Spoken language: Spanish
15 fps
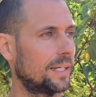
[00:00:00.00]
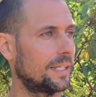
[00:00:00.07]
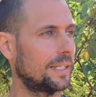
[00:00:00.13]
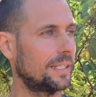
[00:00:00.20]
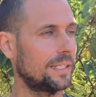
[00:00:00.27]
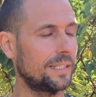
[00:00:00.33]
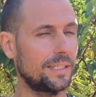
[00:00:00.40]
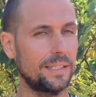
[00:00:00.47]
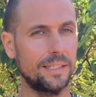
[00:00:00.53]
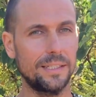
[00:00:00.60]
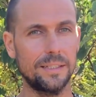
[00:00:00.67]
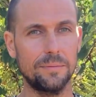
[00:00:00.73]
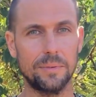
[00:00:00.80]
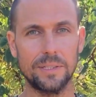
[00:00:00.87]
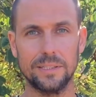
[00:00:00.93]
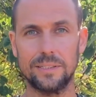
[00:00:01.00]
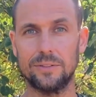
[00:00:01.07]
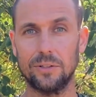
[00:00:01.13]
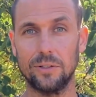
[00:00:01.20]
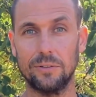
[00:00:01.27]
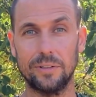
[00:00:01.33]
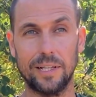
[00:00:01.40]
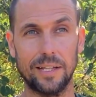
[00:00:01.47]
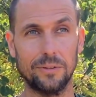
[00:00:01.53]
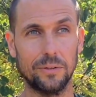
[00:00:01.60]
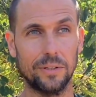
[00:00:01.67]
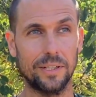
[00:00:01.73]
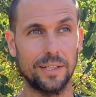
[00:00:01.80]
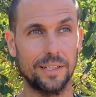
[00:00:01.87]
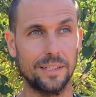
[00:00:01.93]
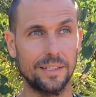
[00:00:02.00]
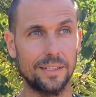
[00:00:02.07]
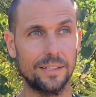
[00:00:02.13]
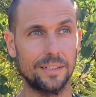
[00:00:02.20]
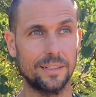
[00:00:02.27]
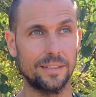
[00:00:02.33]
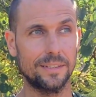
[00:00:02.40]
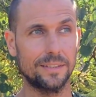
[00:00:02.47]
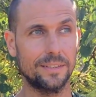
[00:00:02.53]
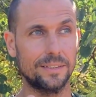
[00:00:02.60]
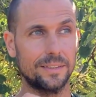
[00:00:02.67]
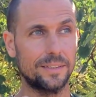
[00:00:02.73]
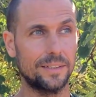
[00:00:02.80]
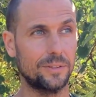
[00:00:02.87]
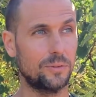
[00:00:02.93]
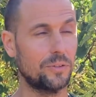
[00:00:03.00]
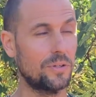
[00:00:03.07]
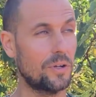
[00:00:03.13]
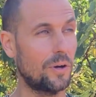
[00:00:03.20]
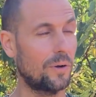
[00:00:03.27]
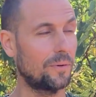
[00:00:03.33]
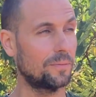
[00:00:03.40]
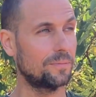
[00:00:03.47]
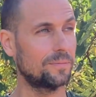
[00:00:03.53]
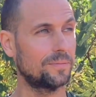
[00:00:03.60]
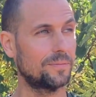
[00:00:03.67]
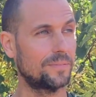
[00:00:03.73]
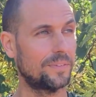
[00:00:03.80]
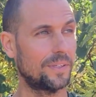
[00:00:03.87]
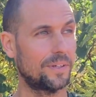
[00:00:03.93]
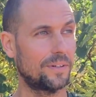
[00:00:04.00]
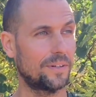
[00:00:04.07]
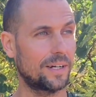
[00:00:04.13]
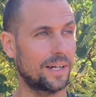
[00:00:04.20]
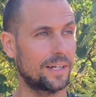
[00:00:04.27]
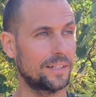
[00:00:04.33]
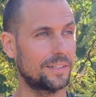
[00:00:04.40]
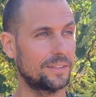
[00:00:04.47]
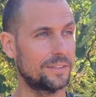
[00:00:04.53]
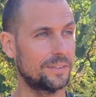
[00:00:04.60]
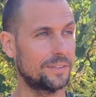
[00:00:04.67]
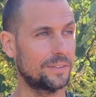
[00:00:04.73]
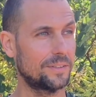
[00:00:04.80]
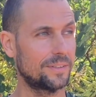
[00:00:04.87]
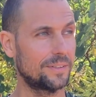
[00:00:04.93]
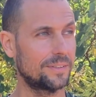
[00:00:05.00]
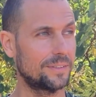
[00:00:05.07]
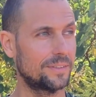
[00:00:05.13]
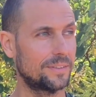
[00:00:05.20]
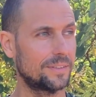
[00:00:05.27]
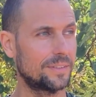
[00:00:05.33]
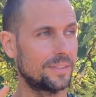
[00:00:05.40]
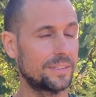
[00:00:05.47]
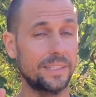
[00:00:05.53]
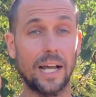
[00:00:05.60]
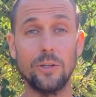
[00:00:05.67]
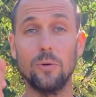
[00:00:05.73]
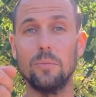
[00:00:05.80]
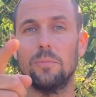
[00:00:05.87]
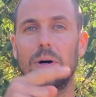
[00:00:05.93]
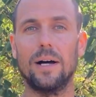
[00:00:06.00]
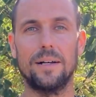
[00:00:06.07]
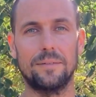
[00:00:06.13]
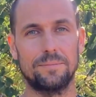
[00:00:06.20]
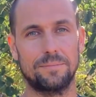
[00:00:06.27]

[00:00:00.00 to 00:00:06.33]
y me estoy olvidando de... ¿Jara? De un no, no, jara no. Gayumba.